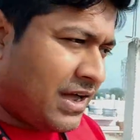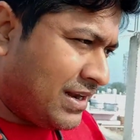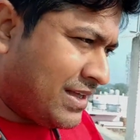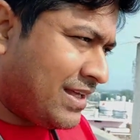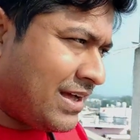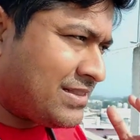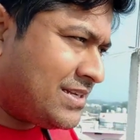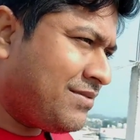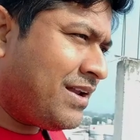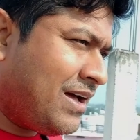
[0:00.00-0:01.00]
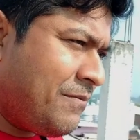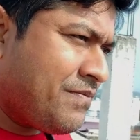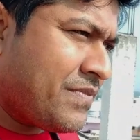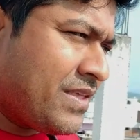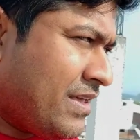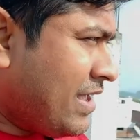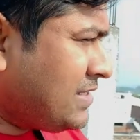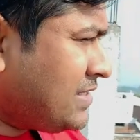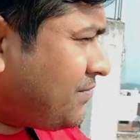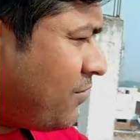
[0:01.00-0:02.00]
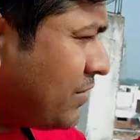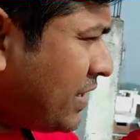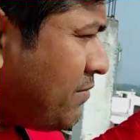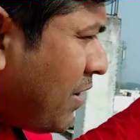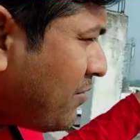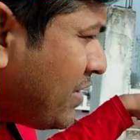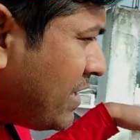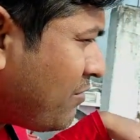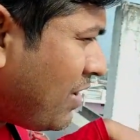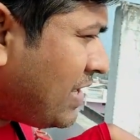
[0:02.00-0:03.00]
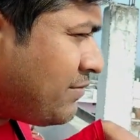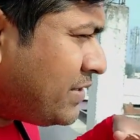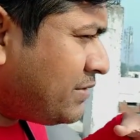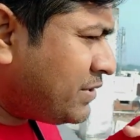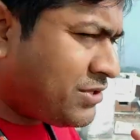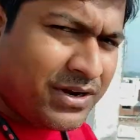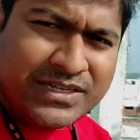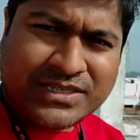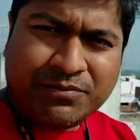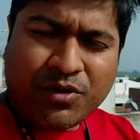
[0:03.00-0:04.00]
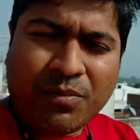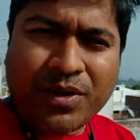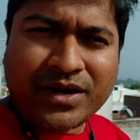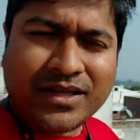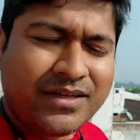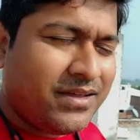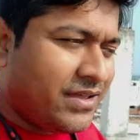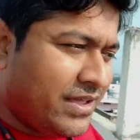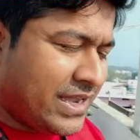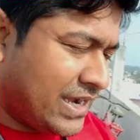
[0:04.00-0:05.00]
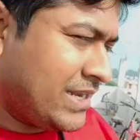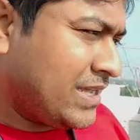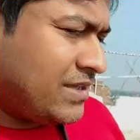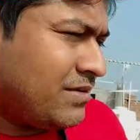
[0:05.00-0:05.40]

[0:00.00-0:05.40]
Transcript: কালকে রাত্রিবেলা এই যে ফোর্টের বাউন্ডারি ওয়ালের ভিতরেই যে প্রপার্টি এখানে